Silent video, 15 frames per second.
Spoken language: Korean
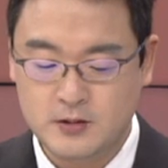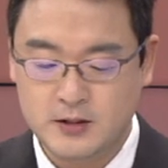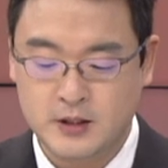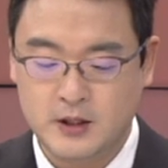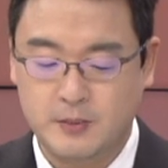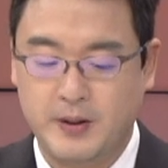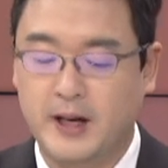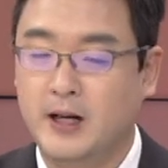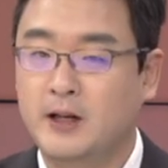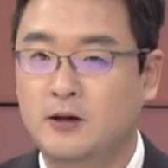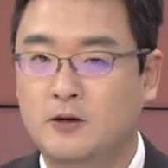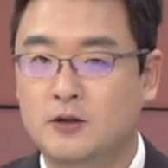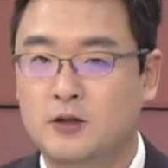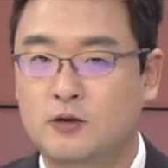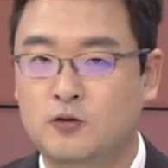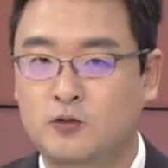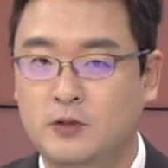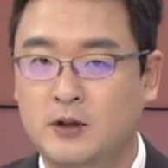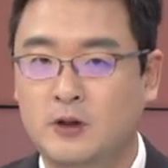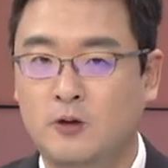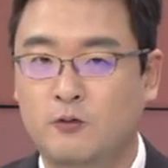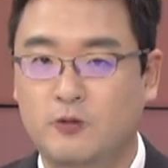전자를 바라는 것이
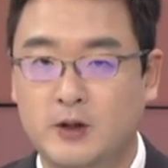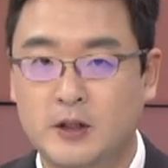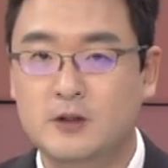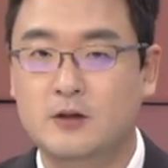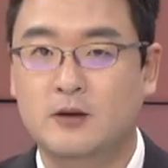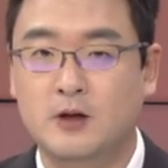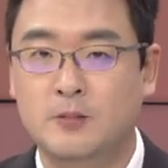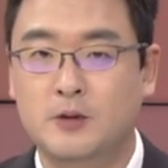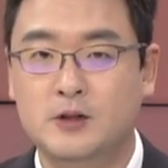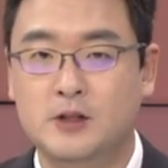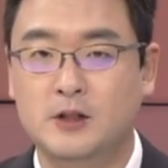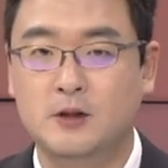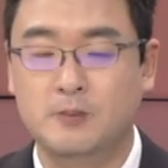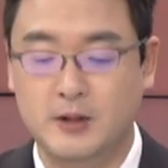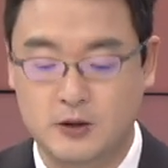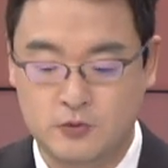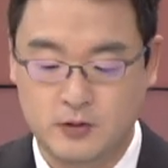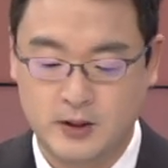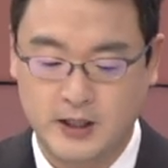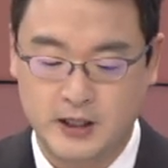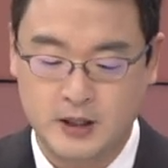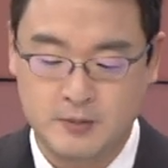수익을 위해서라면 지금
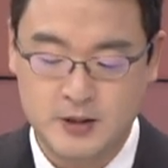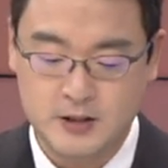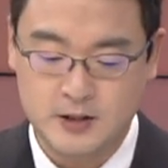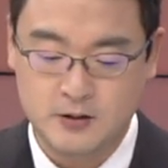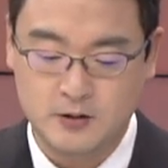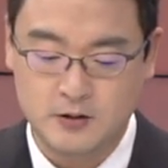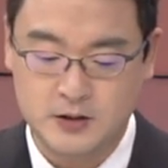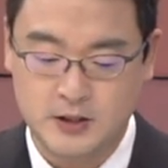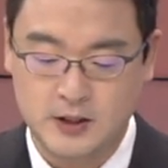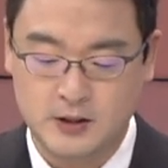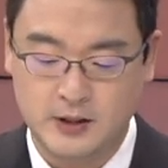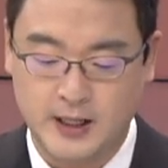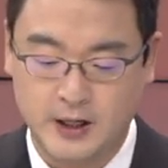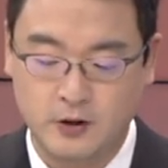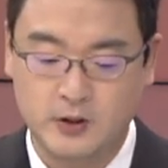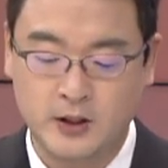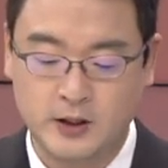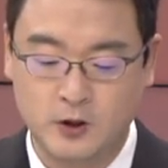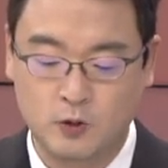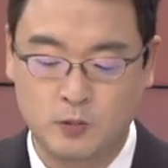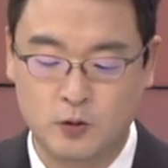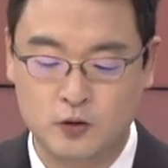매수에 가담하시는 것이
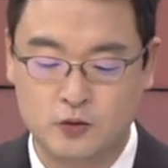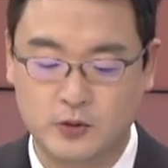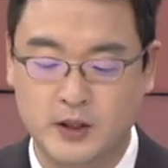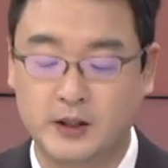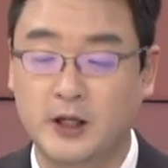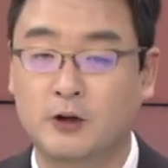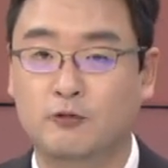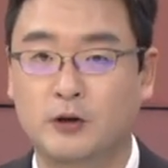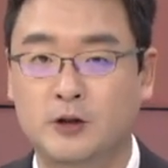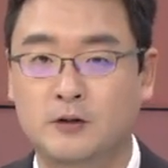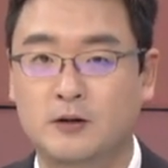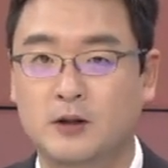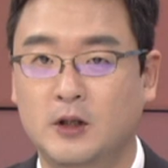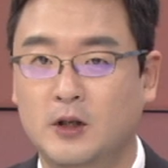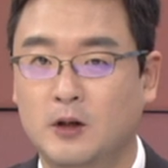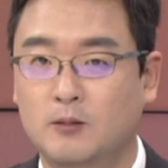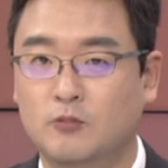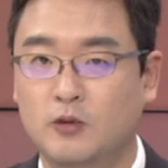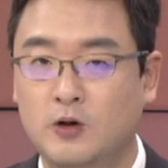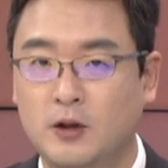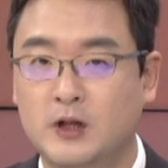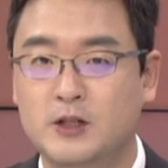당연하다고 볼 수가 있겠고요.
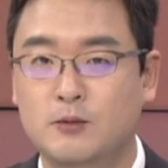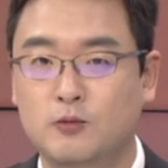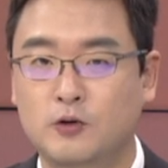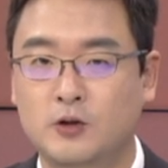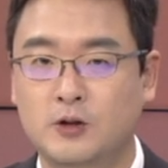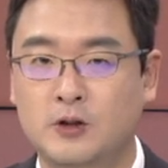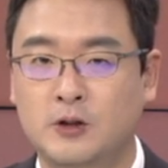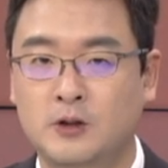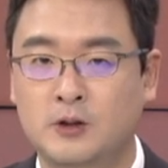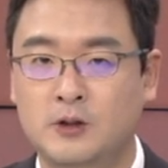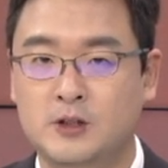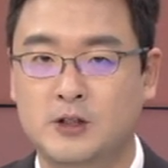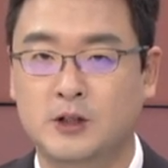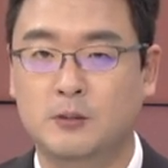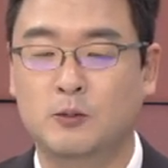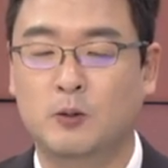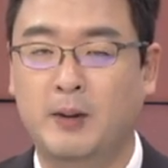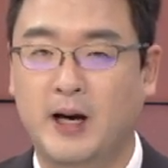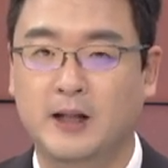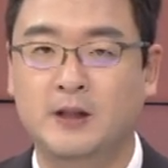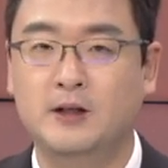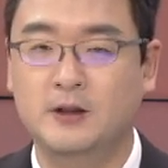물려 계신 분들은 지금 뭐
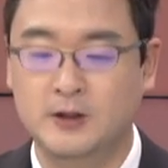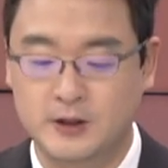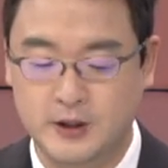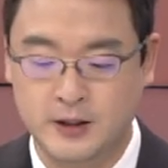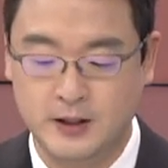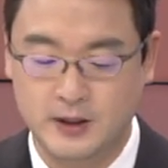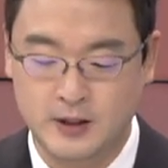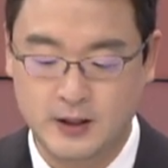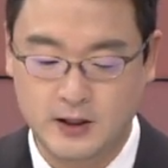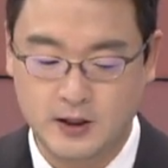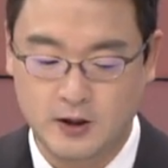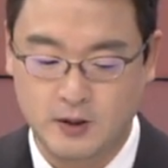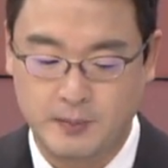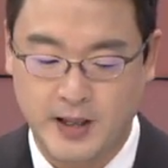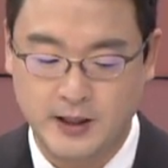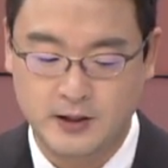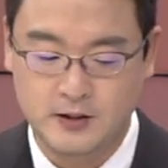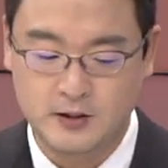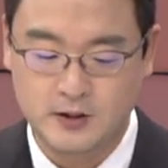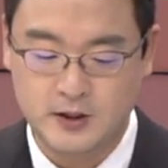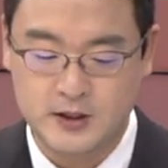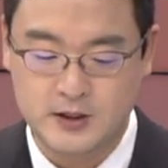
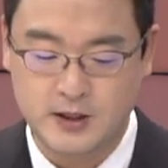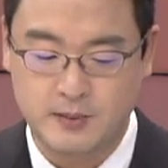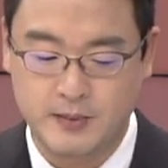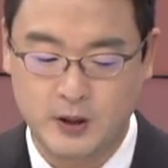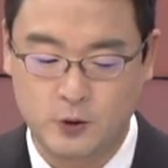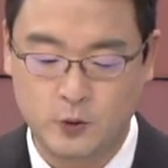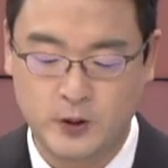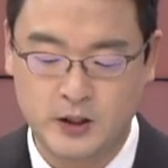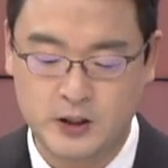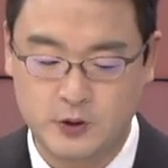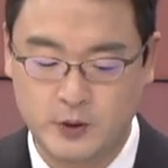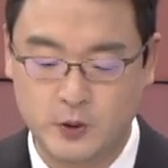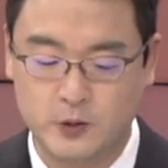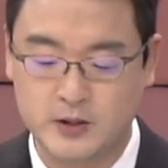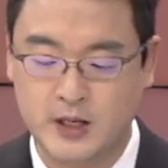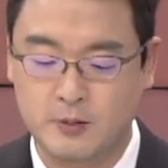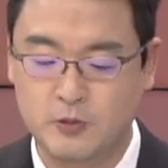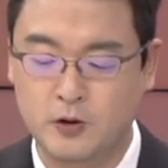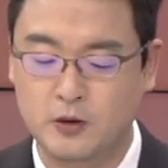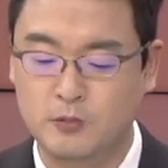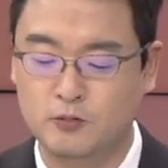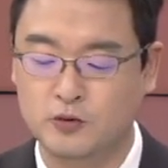반등을 이제 매도의 기회로
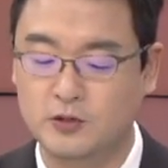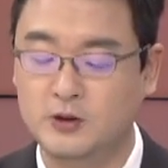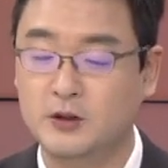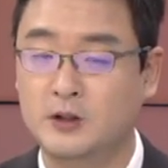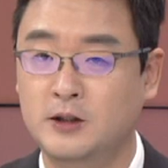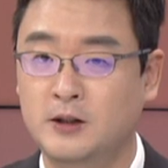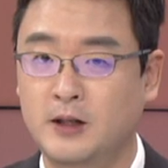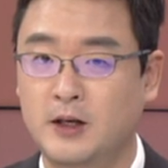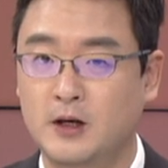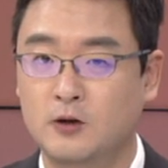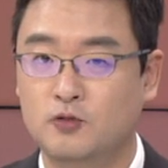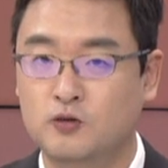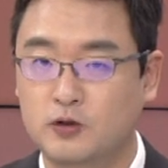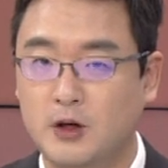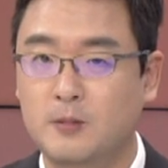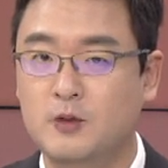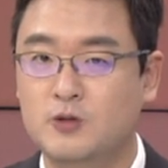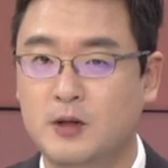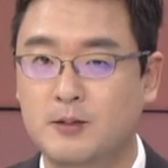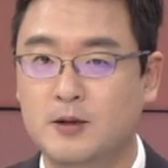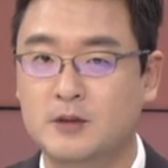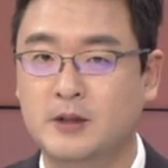삼으려는 분들은 추가
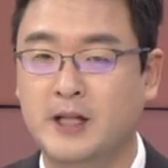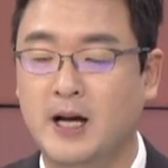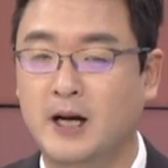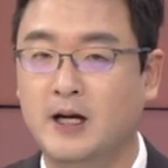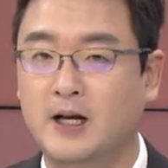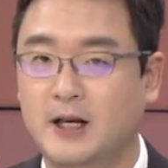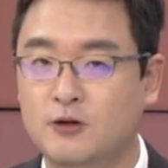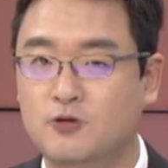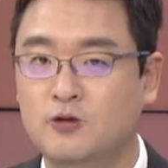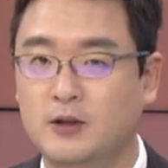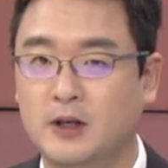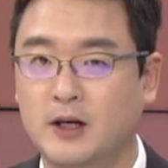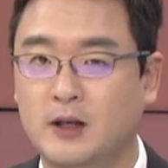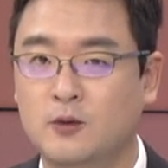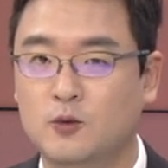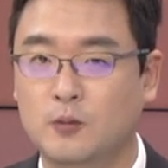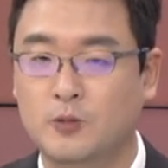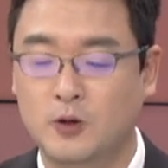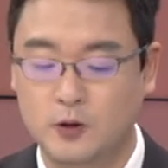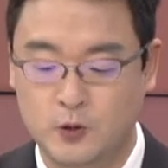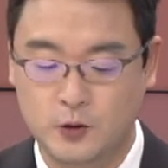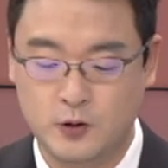매수하면서 단가를 낮추는 게 좀
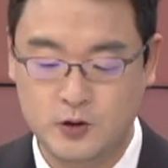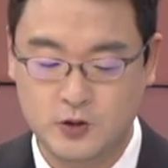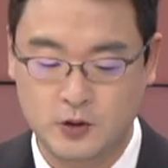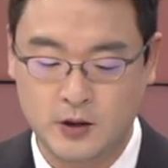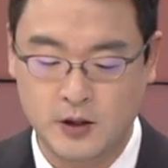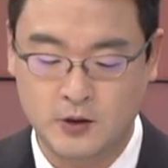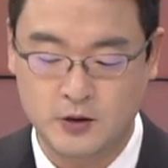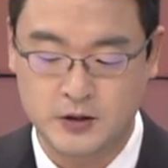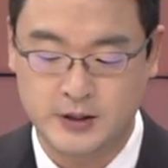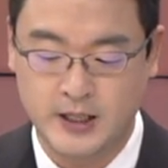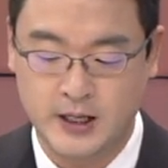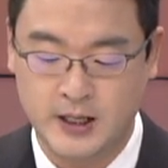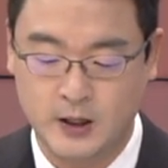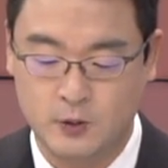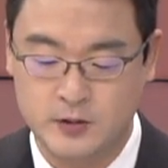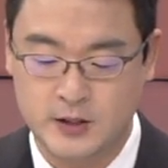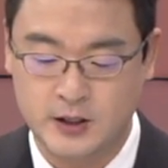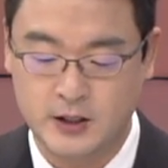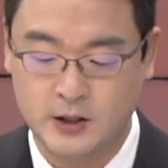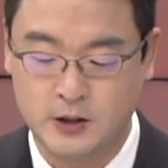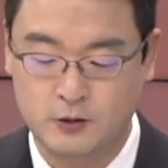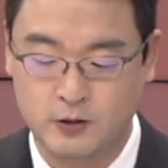더 효율적일 것이다라고
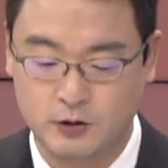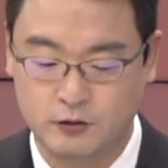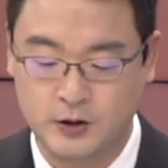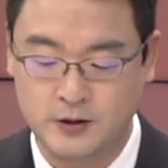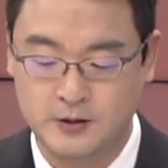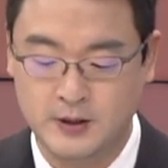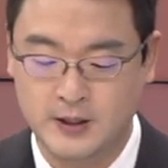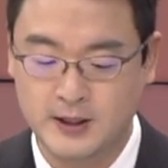생각이 되고요.